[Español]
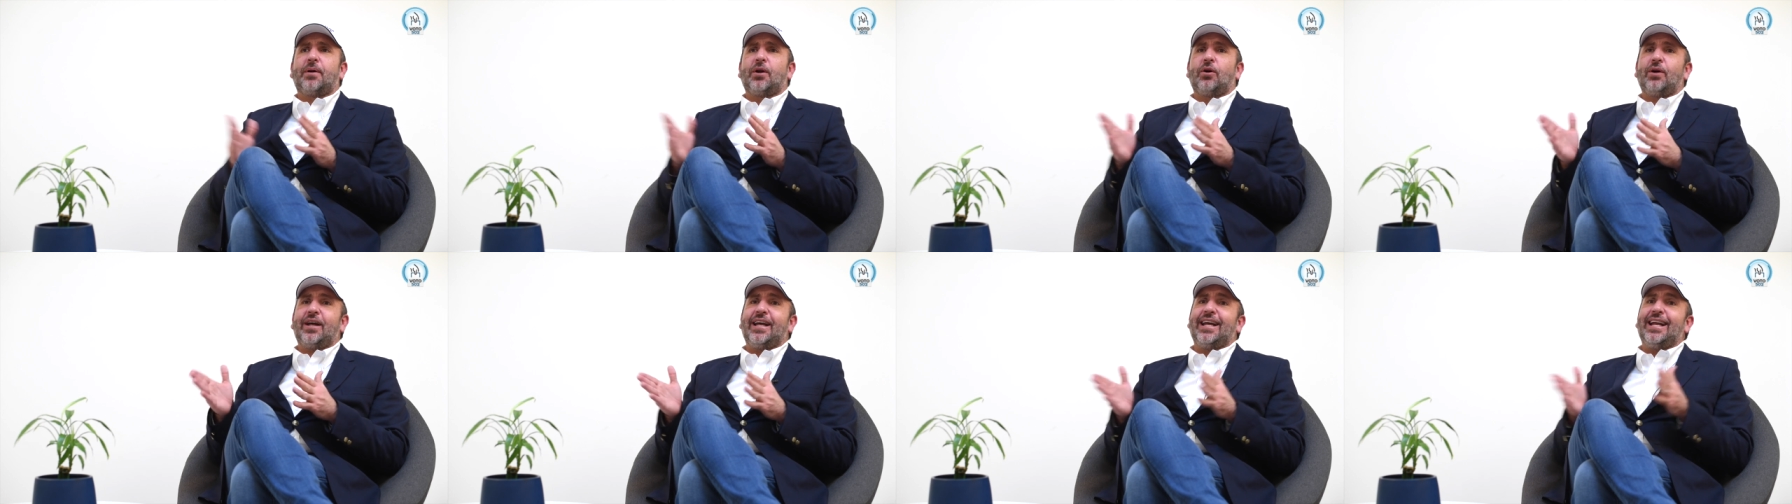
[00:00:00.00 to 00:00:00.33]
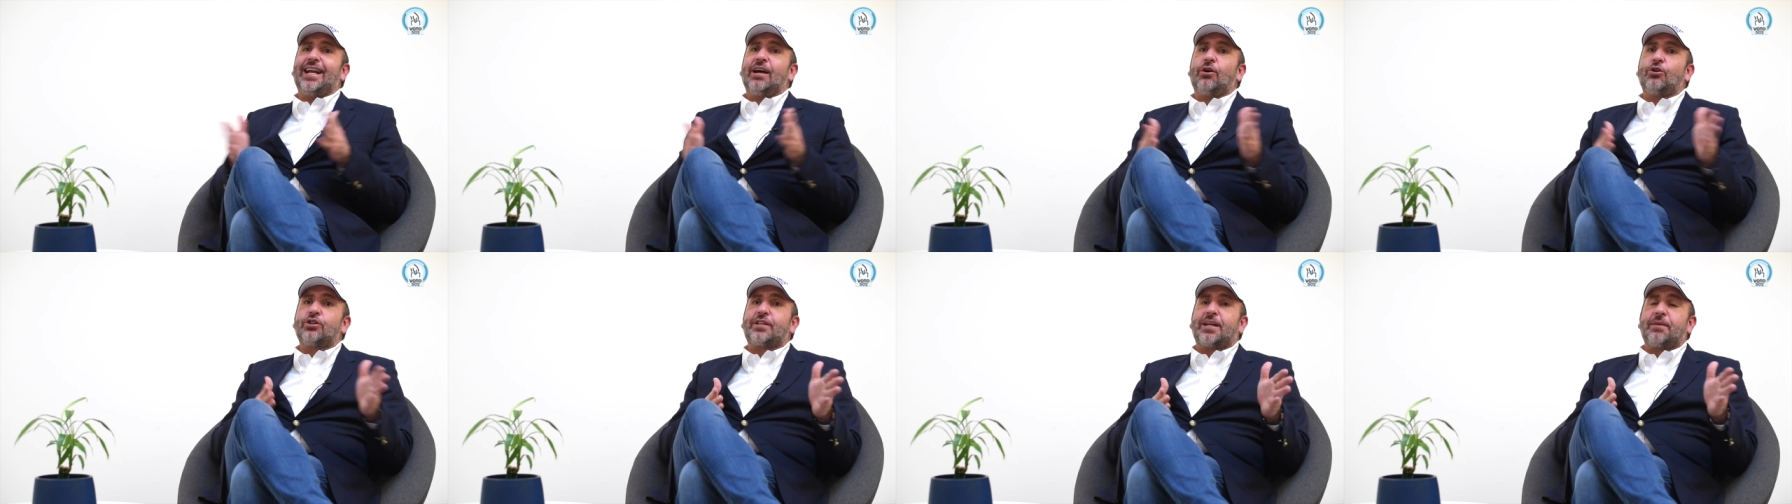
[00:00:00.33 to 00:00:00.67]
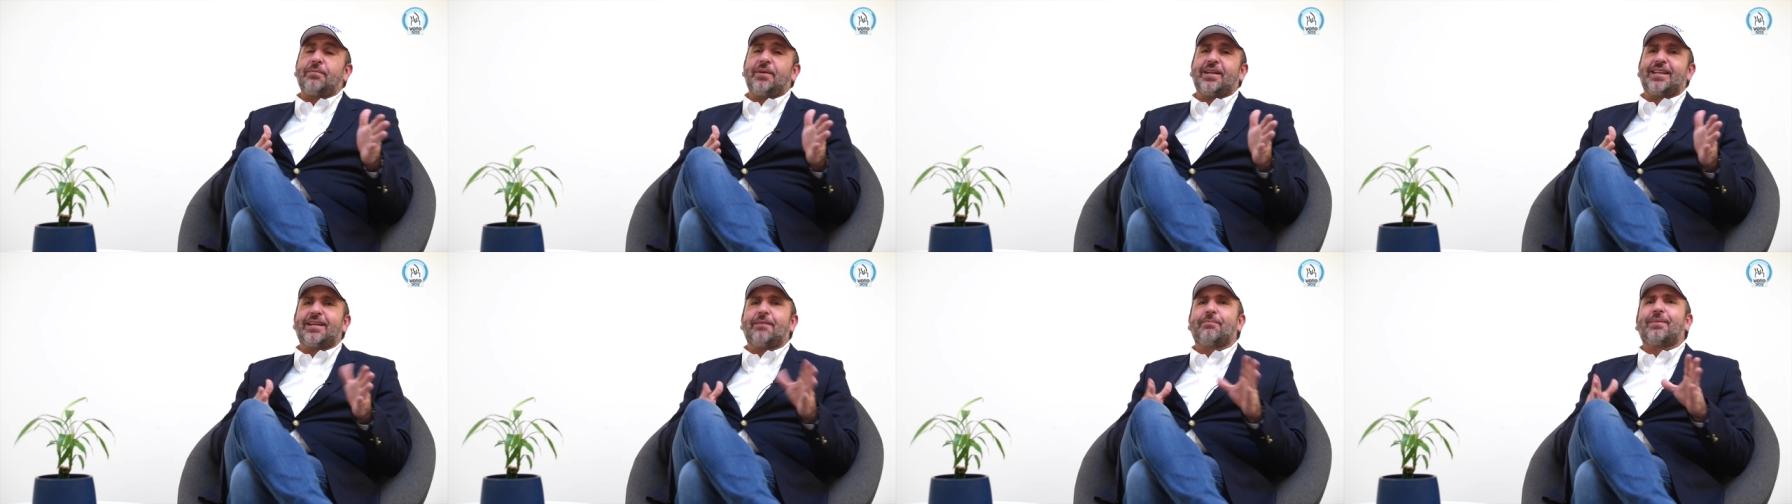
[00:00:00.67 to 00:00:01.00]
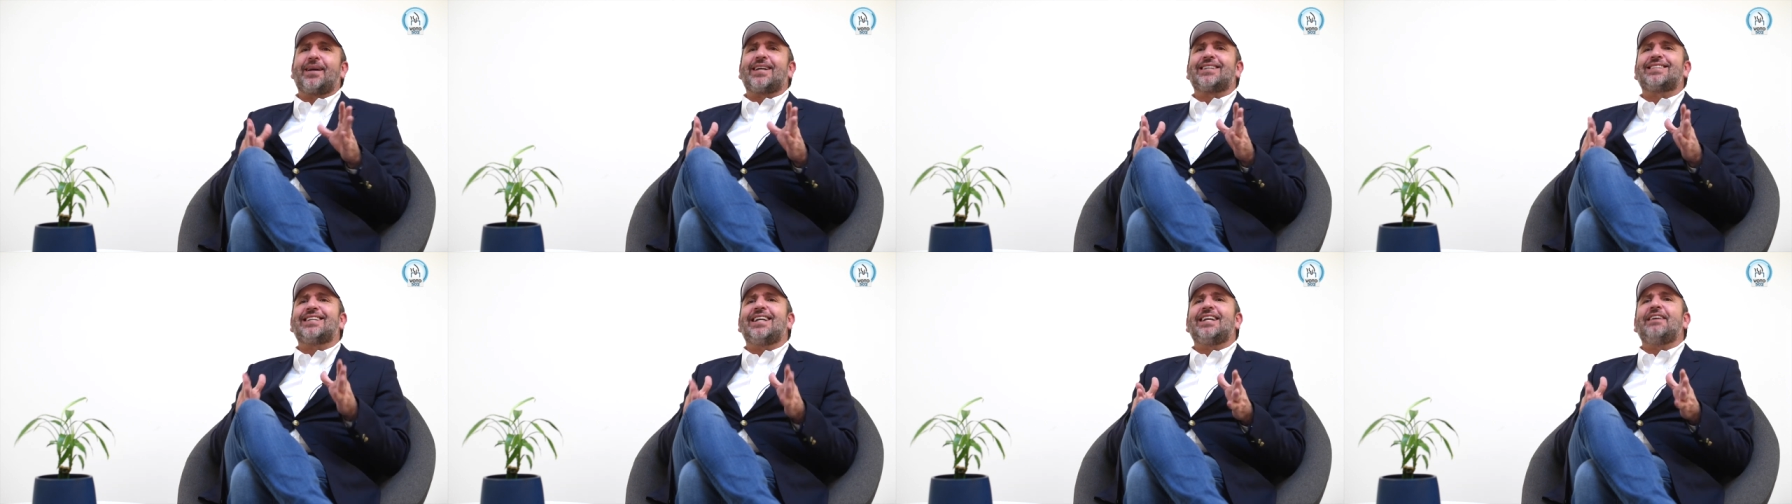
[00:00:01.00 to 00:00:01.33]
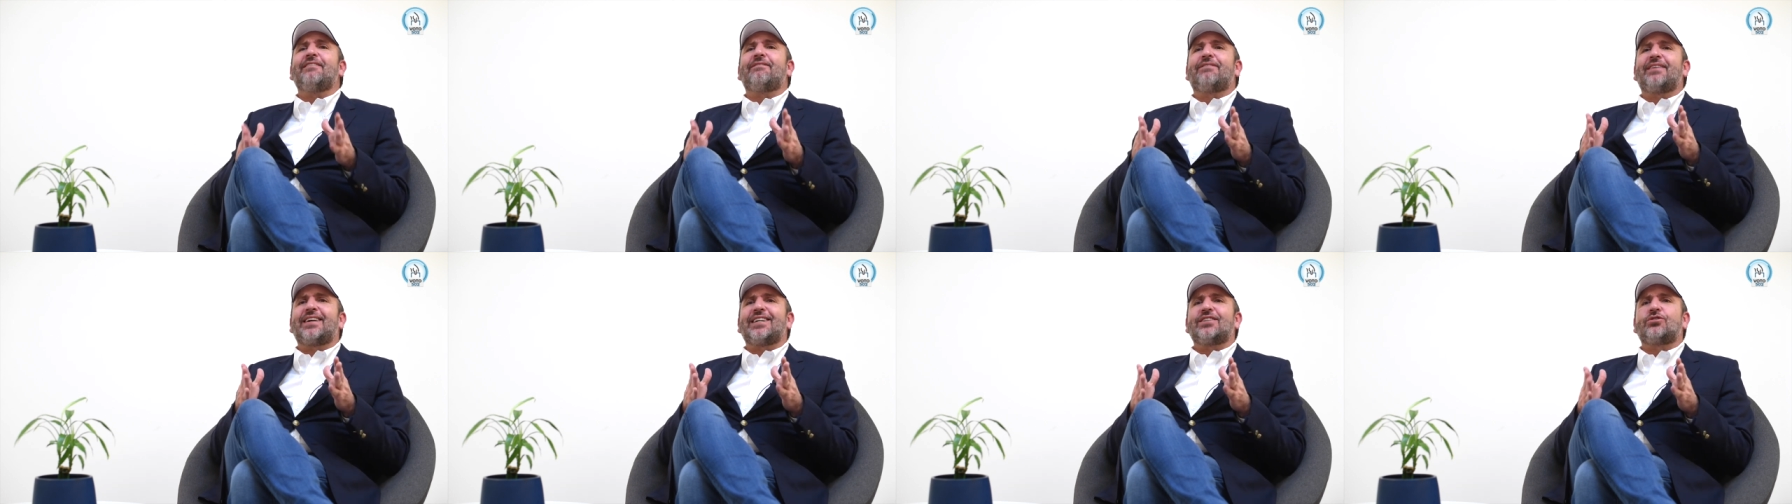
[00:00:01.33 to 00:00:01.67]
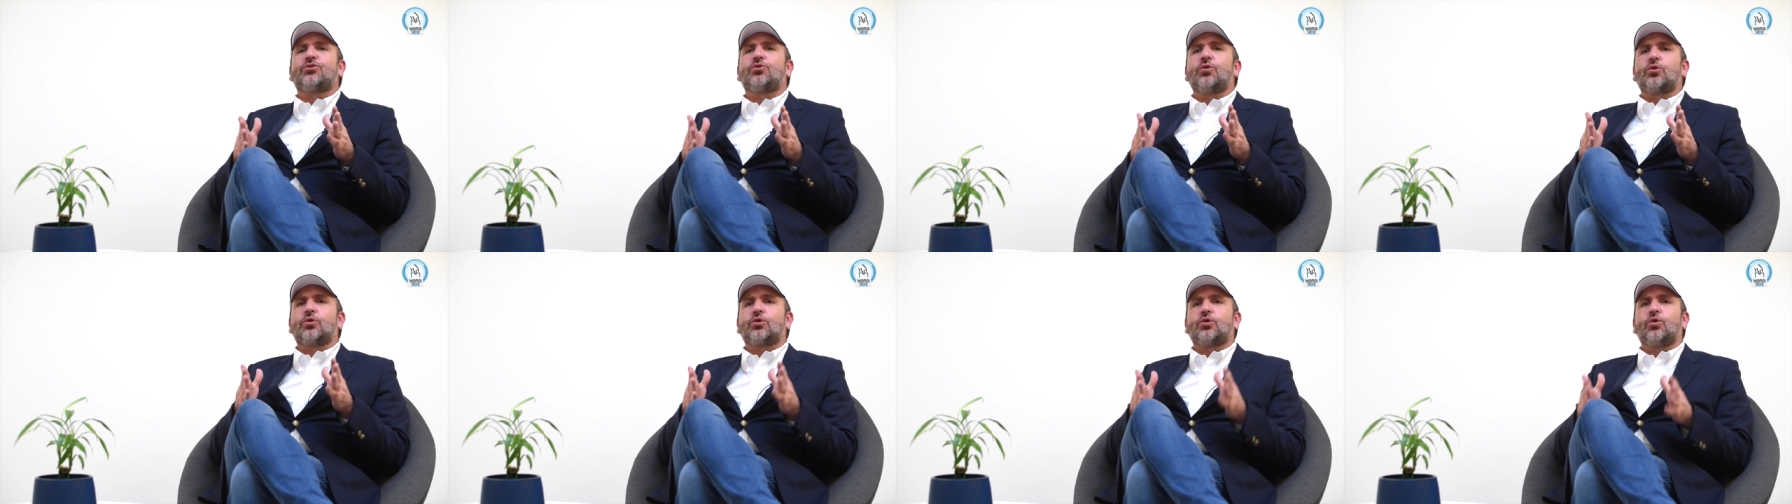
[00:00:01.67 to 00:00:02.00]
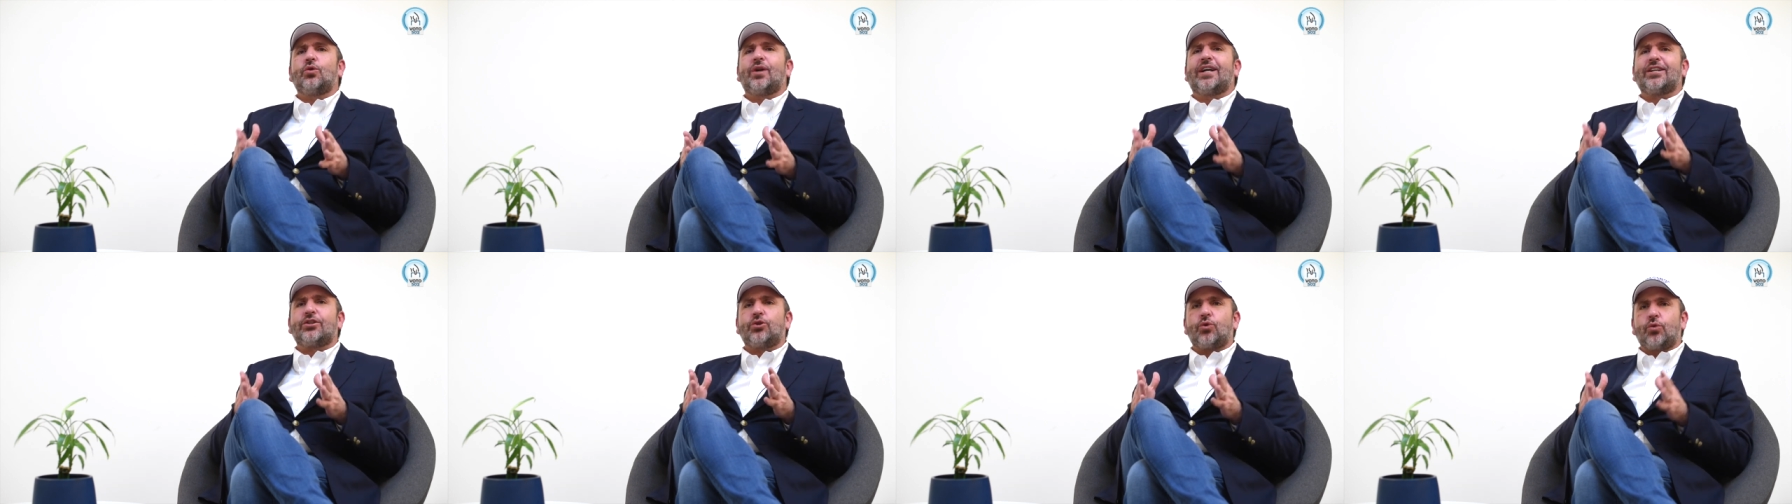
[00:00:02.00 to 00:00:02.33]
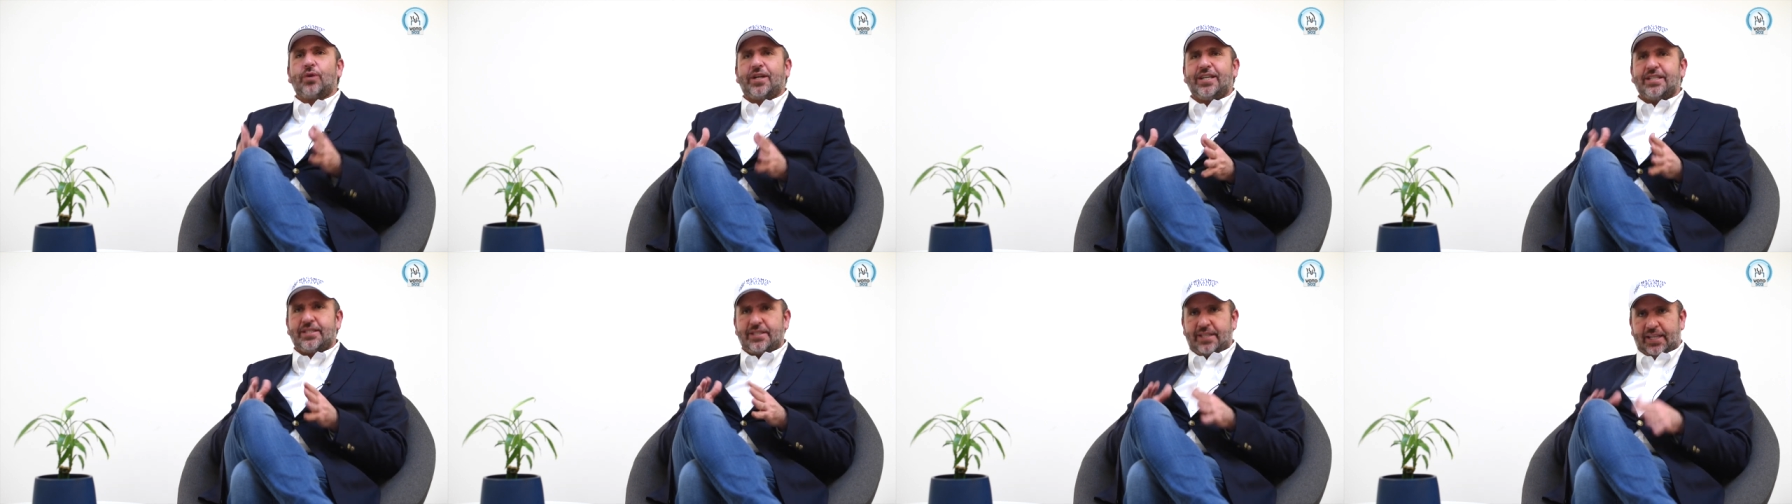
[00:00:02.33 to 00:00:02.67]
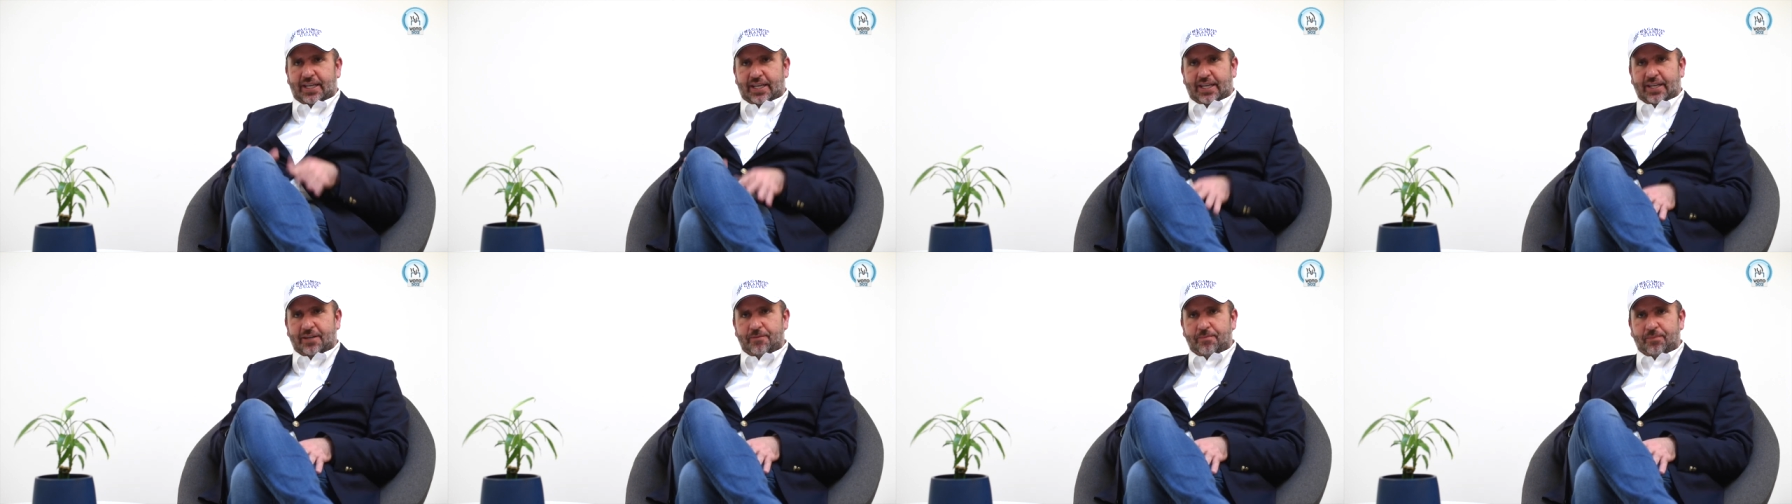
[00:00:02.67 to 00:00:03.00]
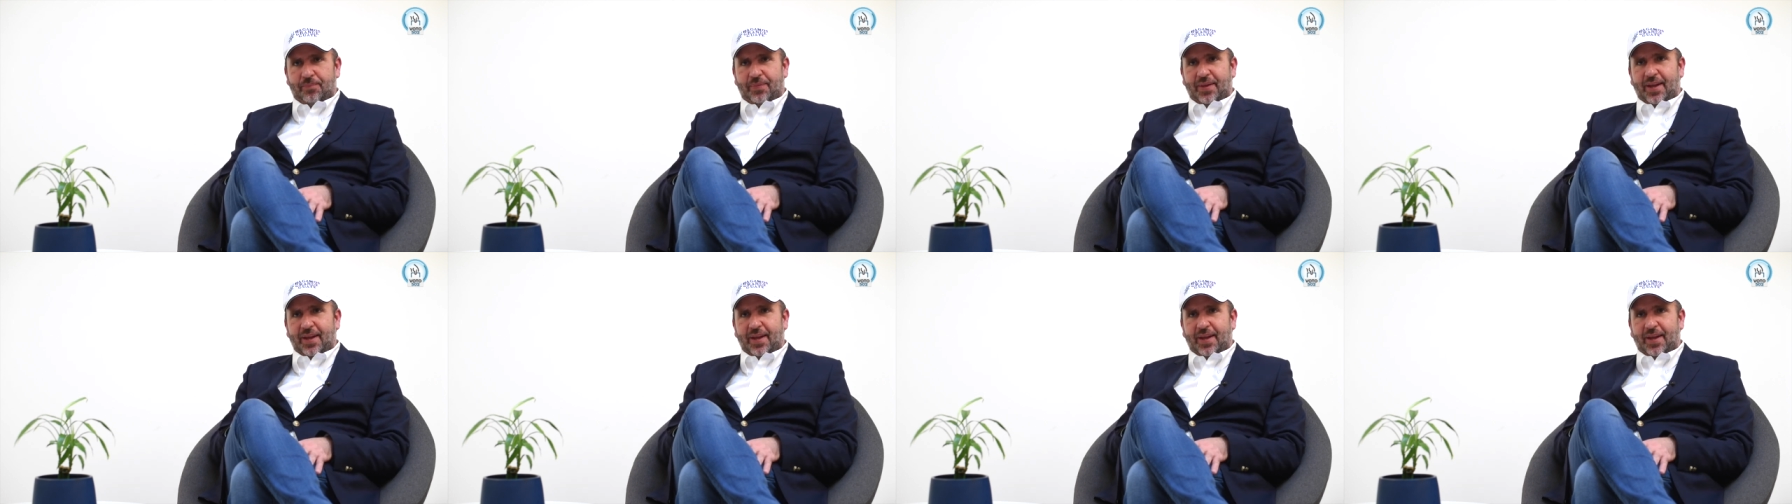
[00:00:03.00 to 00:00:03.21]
pero y la otra mitad para hacer infraestructura turística.